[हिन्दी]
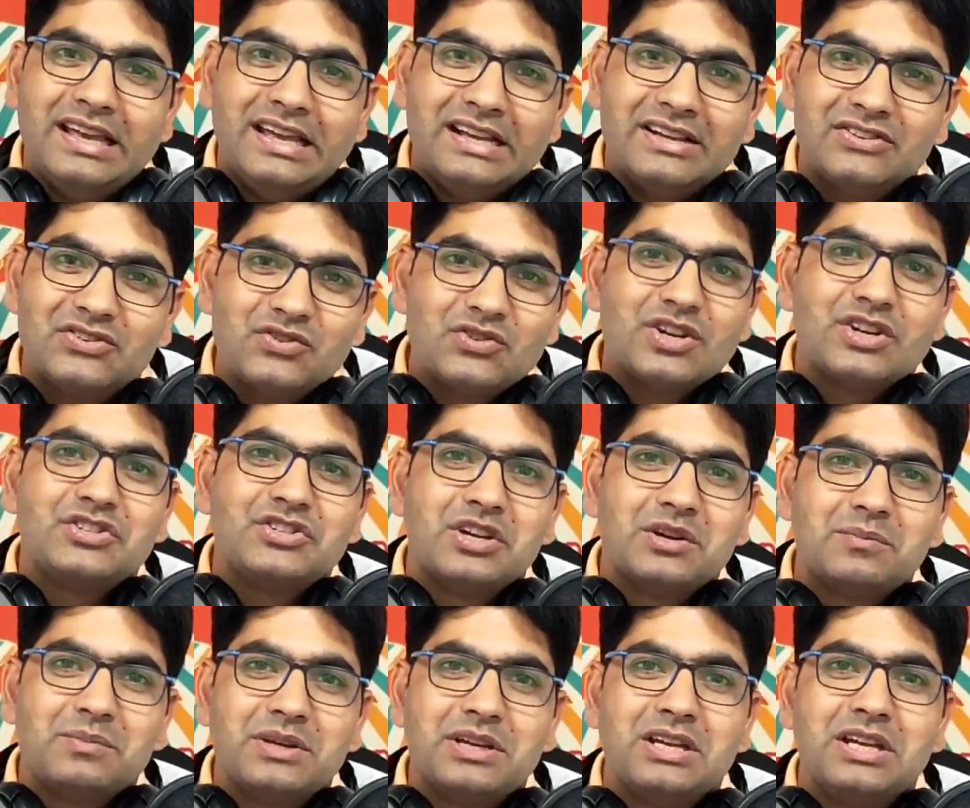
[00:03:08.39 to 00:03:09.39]
एक
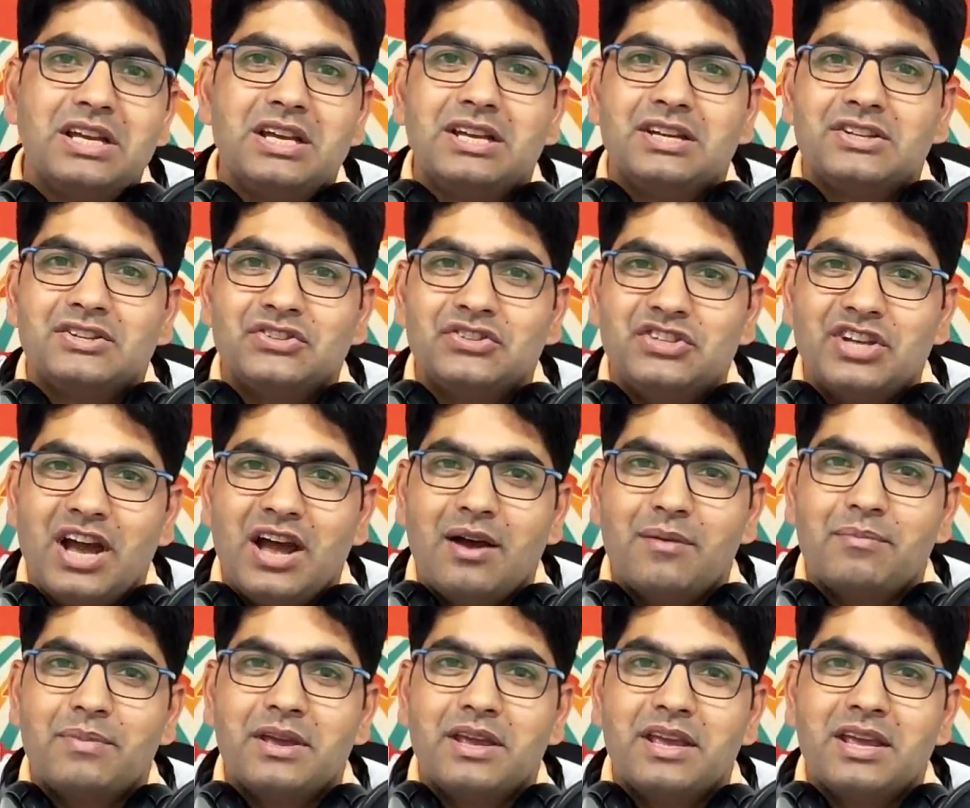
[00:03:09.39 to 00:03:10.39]
स्ट्रेचर पे
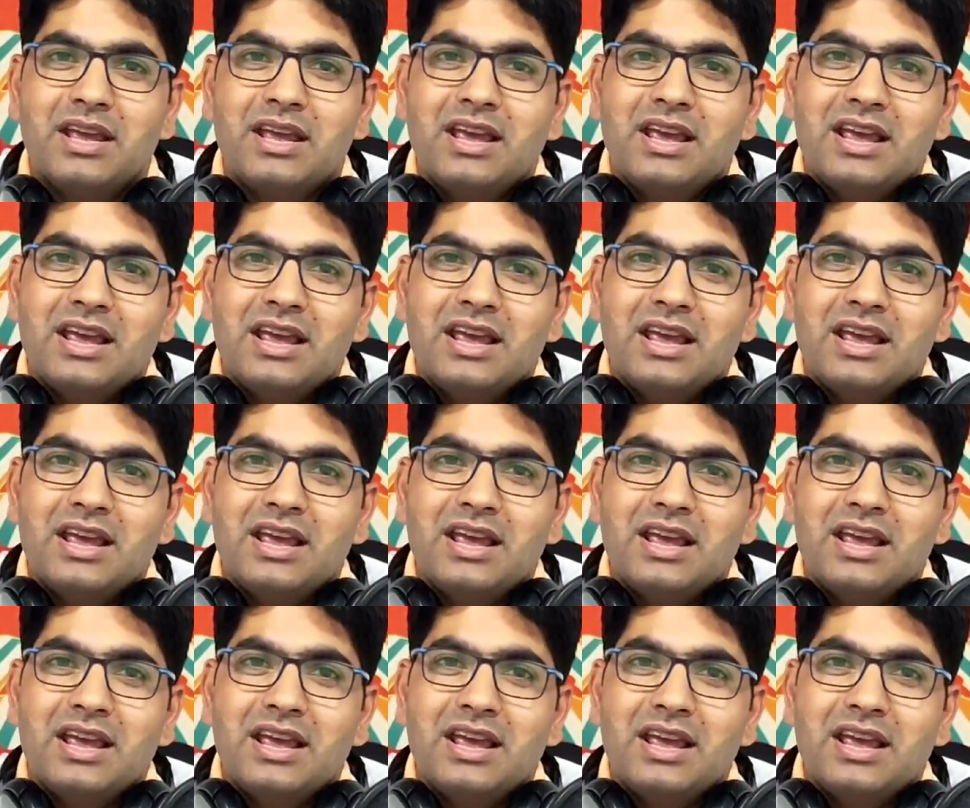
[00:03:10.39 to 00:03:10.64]
जहाँ पे